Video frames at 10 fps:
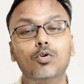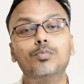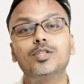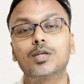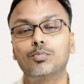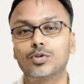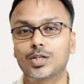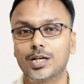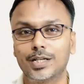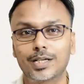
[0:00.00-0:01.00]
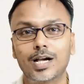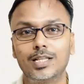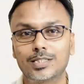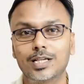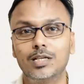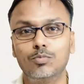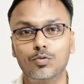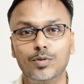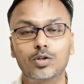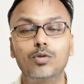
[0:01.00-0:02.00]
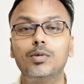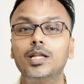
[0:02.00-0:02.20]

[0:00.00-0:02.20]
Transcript: वो भी सपोर्ट कर रहे हैं खालिस्तानी मूवमेंट को